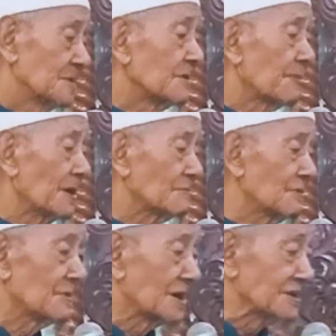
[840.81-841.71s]
Nggih Pak
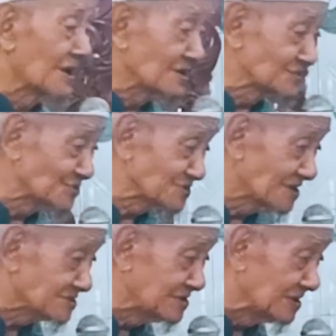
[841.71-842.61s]
enggak ada harta
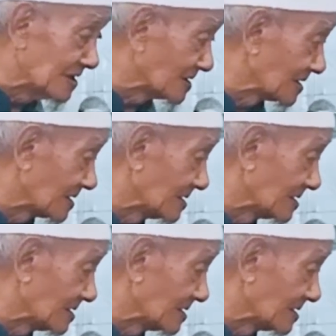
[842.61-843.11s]
sak dinar.